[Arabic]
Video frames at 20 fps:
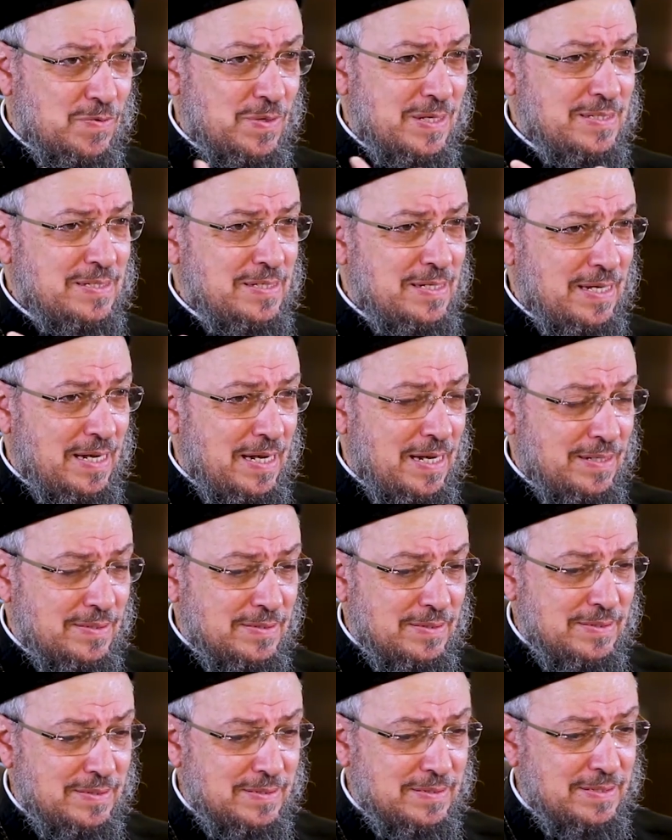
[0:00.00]

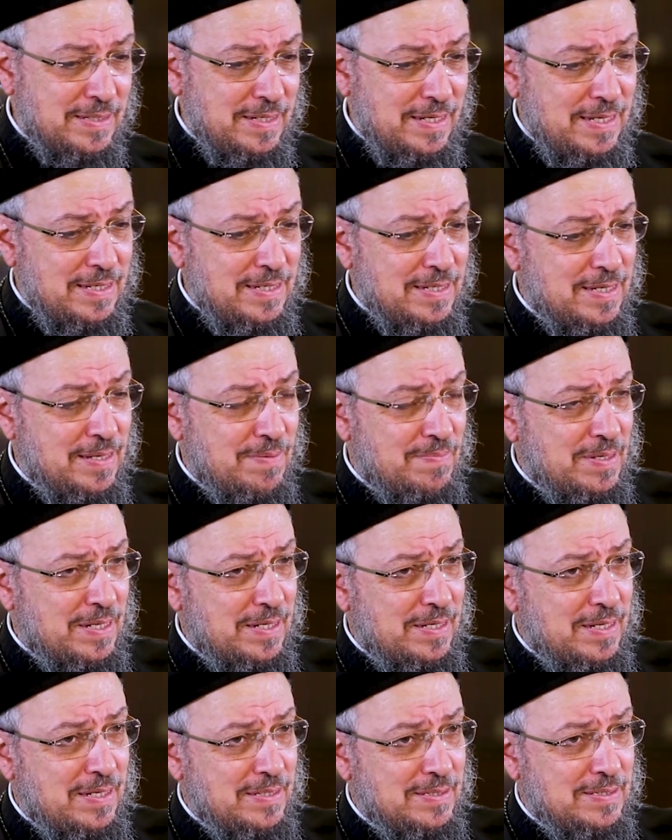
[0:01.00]
ووديعة تلاقي
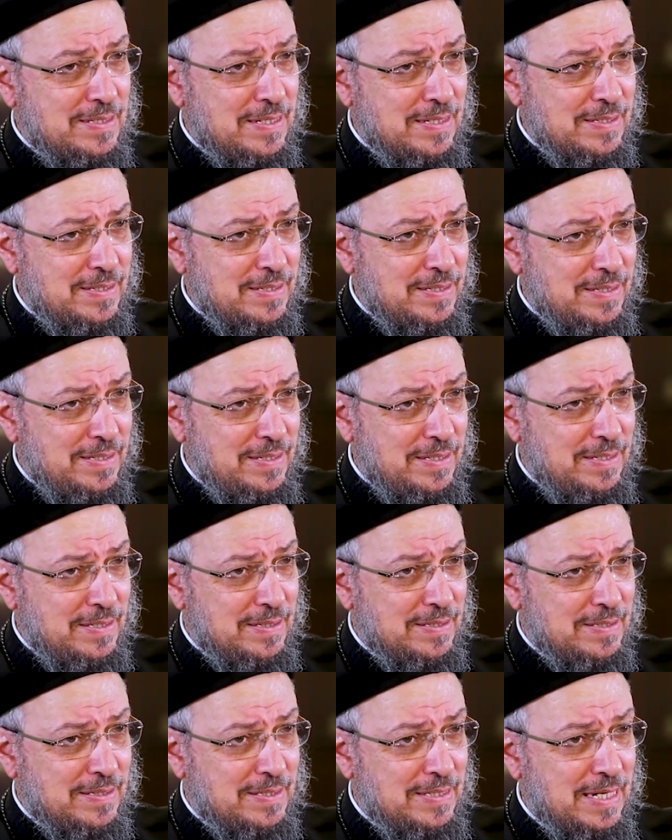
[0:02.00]
جمالها
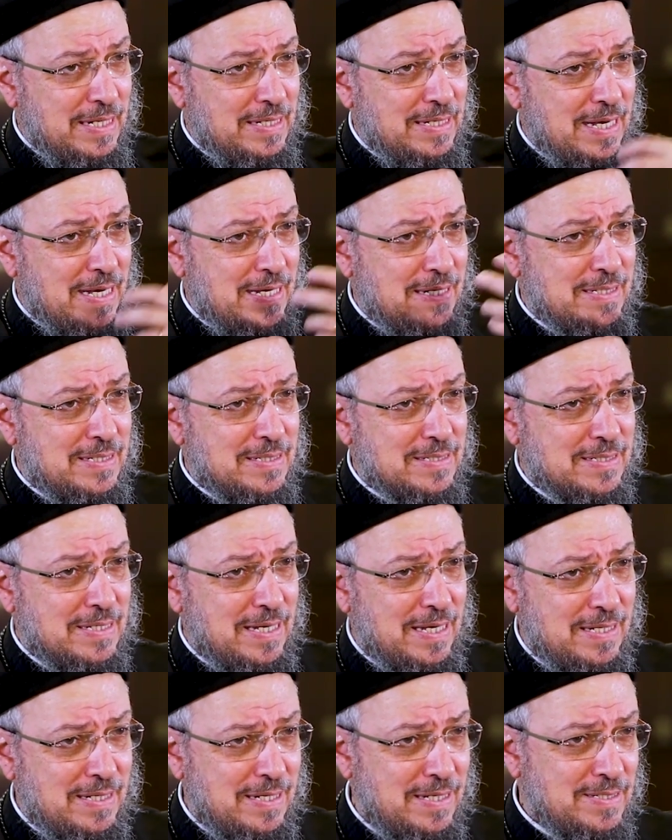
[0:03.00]
الداخلي
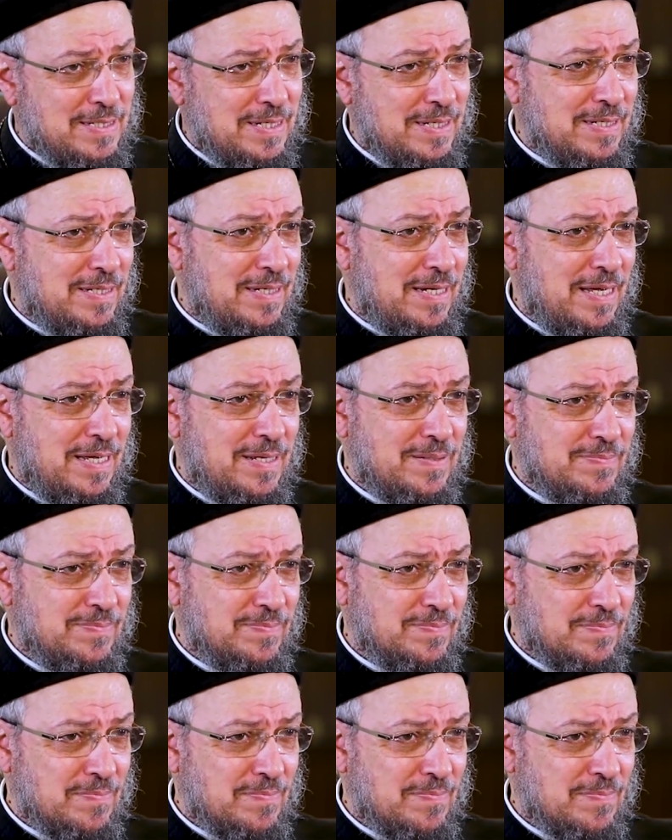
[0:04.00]
ينعكس على شكلها